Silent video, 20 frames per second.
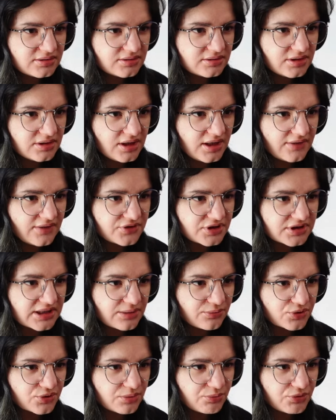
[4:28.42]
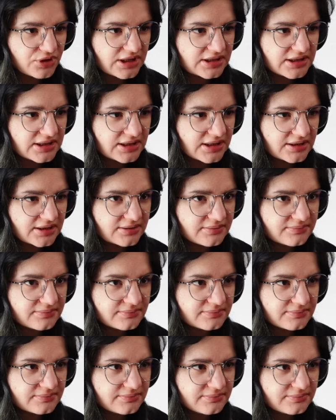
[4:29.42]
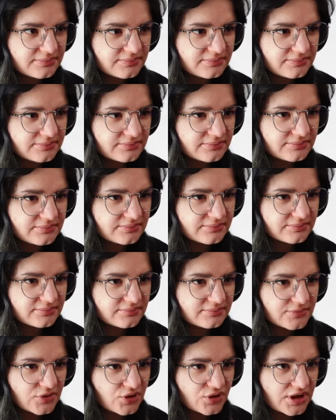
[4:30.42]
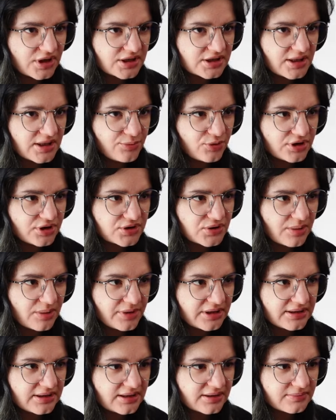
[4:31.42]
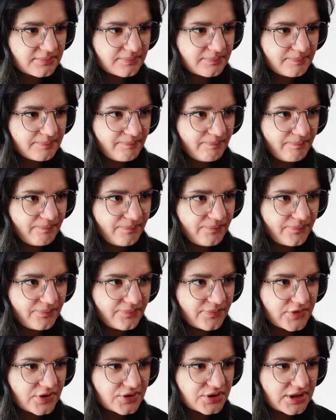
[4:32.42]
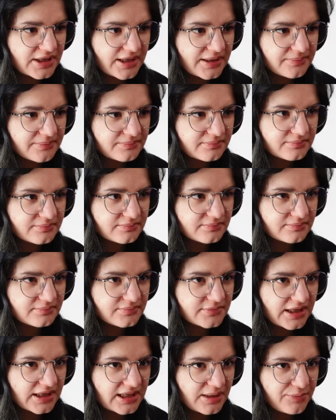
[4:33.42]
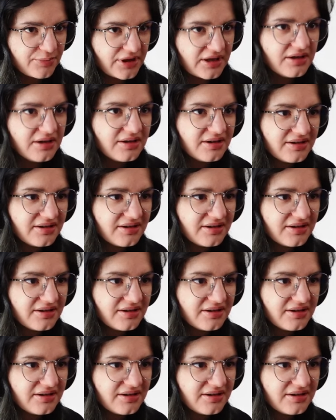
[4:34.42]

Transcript: A, wszystkie muszę mu dać i tak. Okej, okay, źle policzyłam jednak. To czekaj. Tak lepiej.